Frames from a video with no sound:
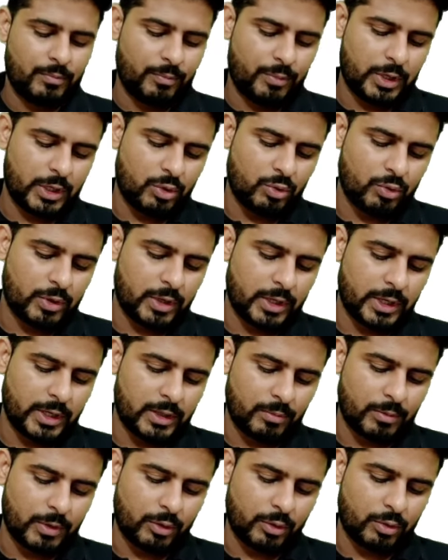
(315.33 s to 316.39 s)
बीएचयू के
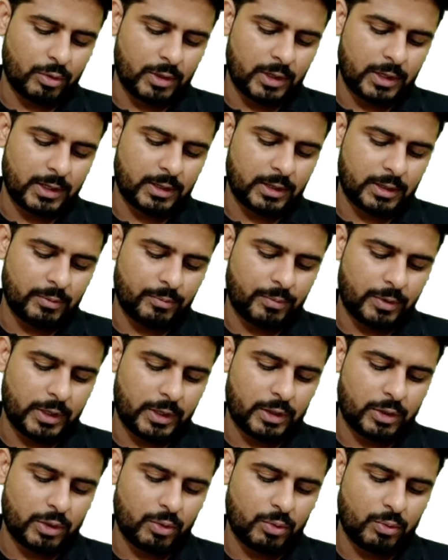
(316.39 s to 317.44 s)
एग्जाम का क्वेश्चन लगा था
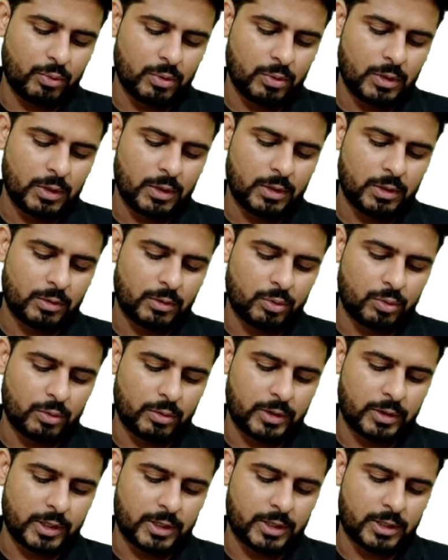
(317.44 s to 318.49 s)
बीएचयू
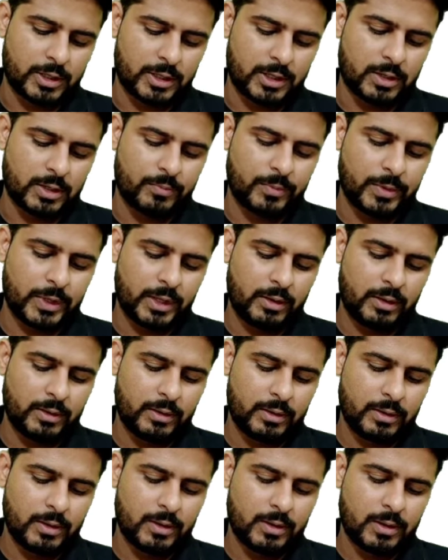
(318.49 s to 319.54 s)
2018 में
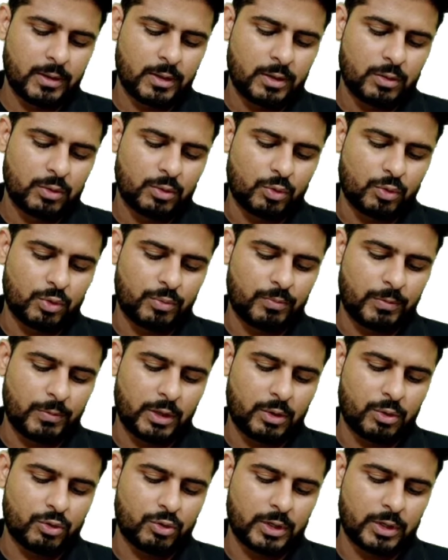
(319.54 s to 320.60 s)
तो उसमें ये
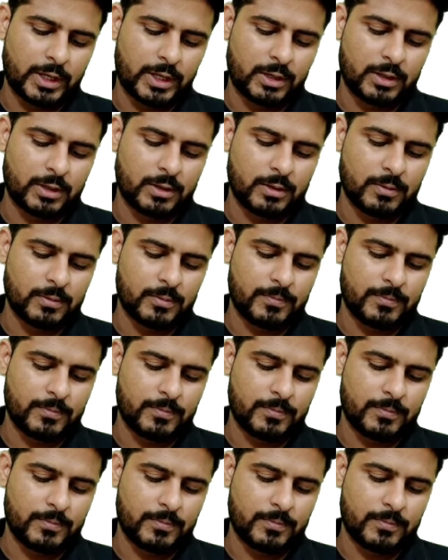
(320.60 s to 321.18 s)
क्वेश्चन आया था